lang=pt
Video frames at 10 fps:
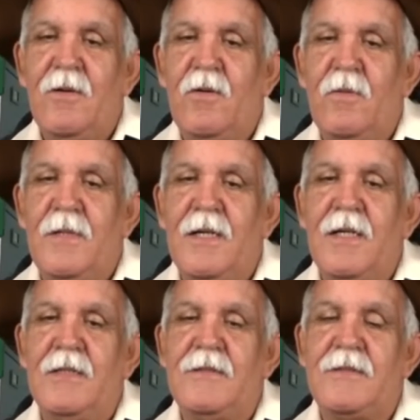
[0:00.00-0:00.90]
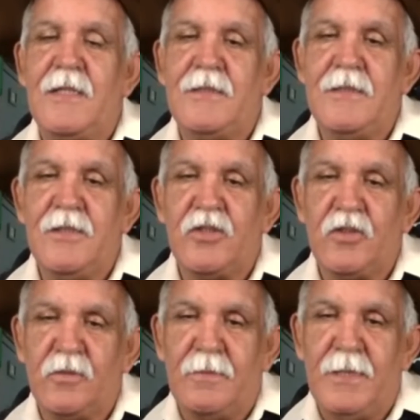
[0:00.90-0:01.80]
Uma extratinha de
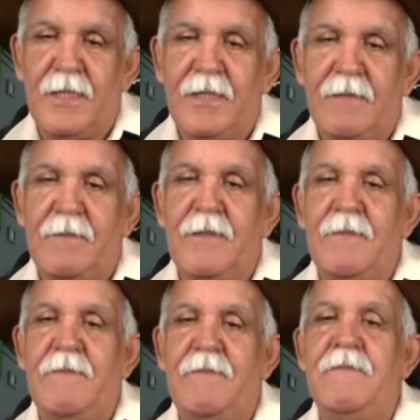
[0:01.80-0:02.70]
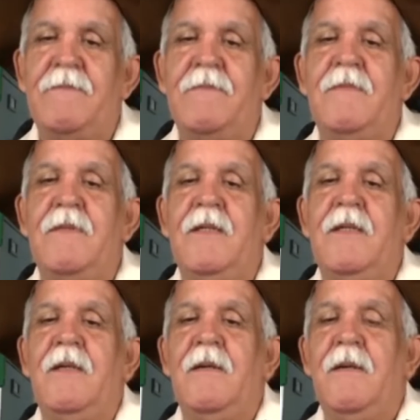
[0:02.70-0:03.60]
jurubeba.
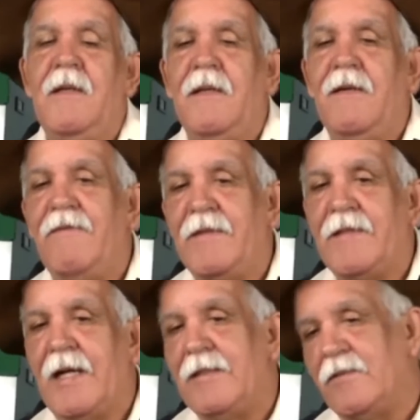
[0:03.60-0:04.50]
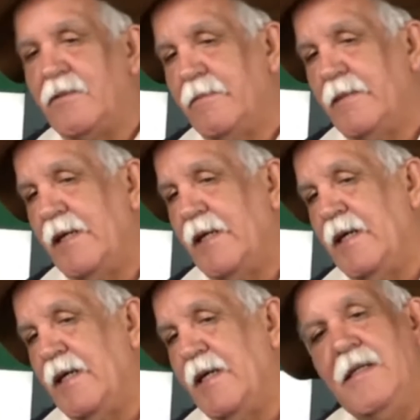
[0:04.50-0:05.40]
Evitar de
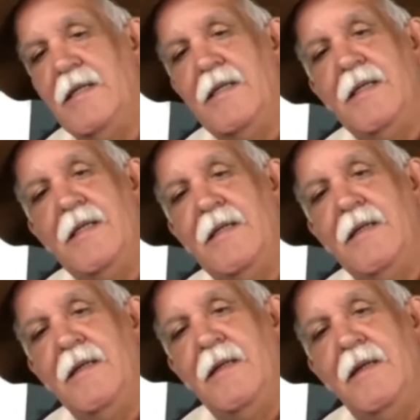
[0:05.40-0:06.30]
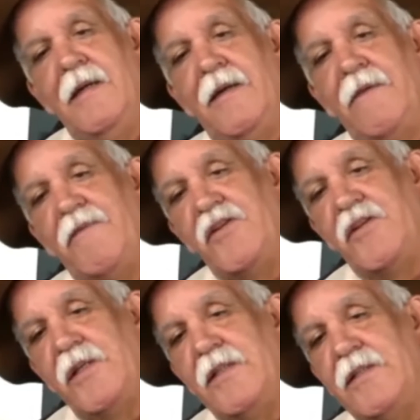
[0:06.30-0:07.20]
tomar
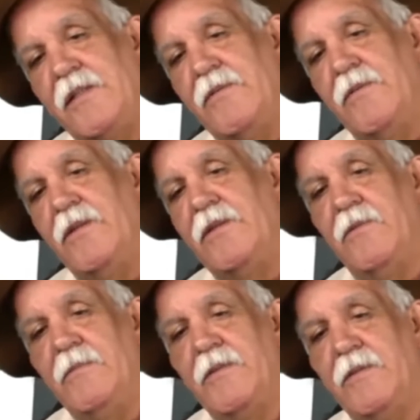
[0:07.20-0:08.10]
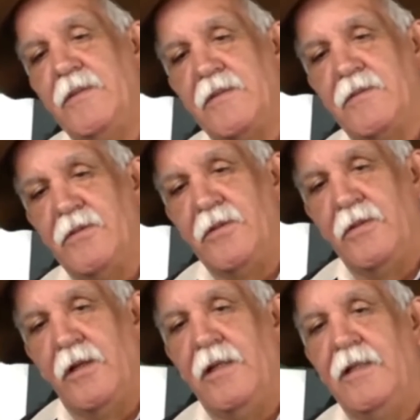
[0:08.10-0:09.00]
refrigerante à noite, comer coisas
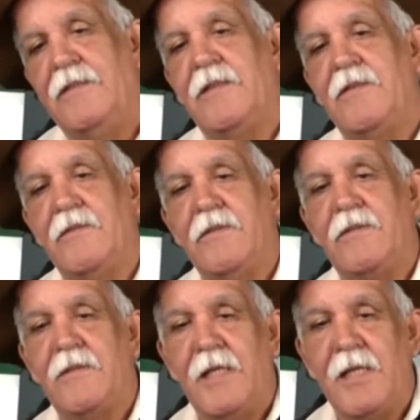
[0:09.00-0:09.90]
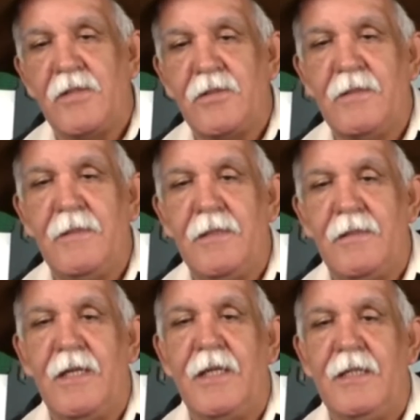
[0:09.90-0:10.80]
gordurosas, tudo isso daí ajuda a
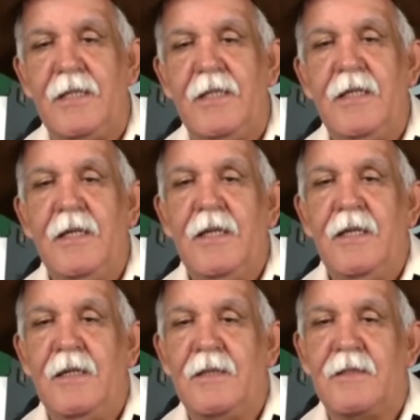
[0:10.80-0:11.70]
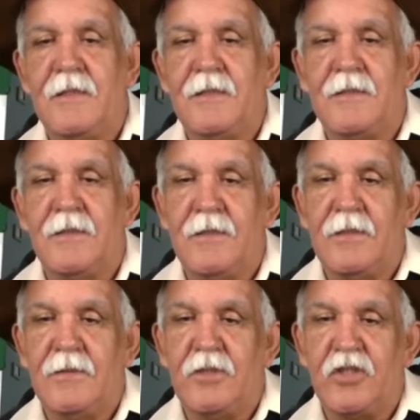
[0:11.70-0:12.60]
melhorar aí essa questão da
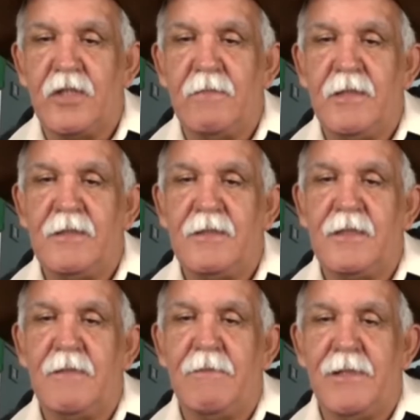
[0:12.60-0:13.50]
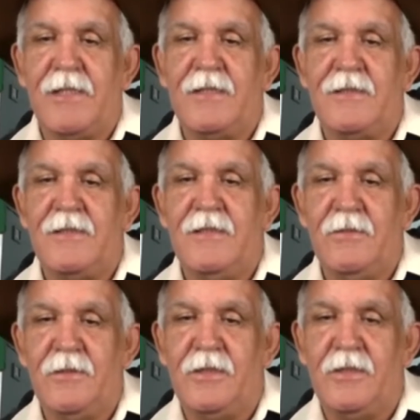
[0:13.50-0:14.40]
dor de cabeça que aparece de
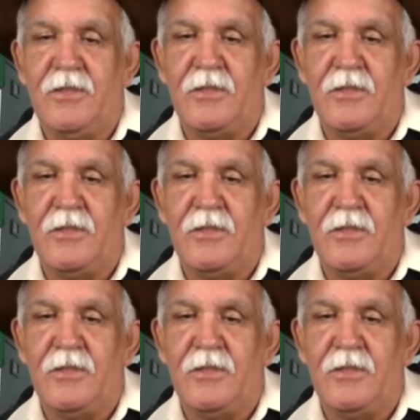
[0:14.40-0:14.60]
noite.